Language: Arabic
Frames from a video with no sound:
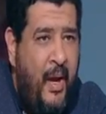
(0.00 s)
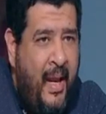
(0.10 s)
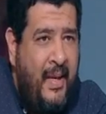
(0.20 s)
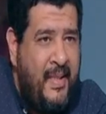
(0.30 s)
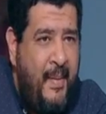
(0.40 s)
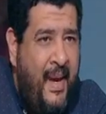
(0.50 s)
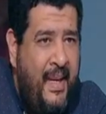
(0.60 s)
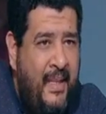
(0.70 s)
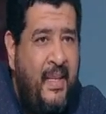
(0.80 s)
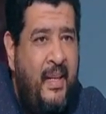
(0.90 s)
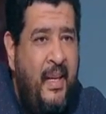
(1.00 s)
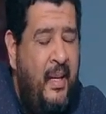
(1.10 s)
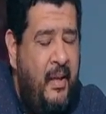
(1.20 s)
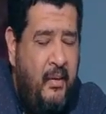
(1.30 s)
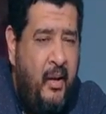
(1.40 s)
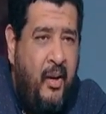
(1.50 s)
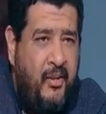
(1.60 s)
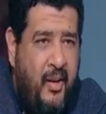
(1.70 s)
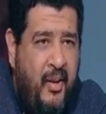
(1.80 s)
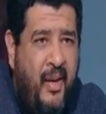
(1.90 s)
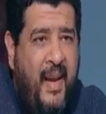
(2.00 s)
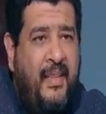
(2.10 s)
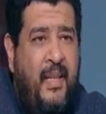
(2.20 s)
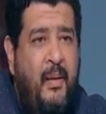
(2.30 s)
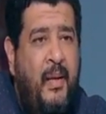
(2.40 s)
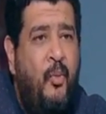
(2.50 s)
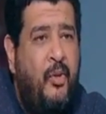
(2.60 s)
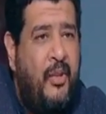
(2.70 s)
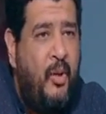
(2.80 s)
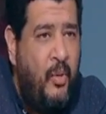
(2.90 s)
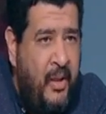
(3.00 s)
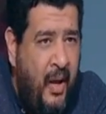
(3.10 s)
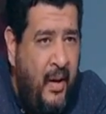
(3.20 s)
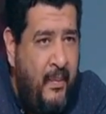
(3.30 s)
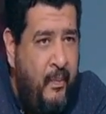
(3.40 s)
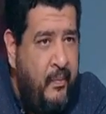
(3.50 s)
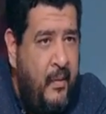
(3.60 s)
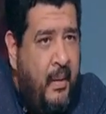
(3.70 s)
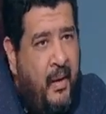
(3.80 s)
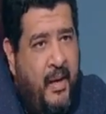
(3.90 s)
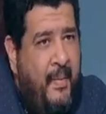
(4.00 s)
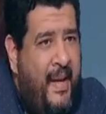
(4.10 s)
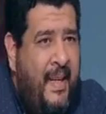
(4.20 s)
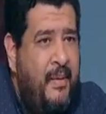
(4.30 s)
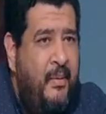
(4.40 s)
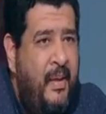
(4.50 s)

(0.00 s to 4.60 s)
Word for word: على زي ما احنا كده لا قدر الله يعني لمده طويله خلاص يعني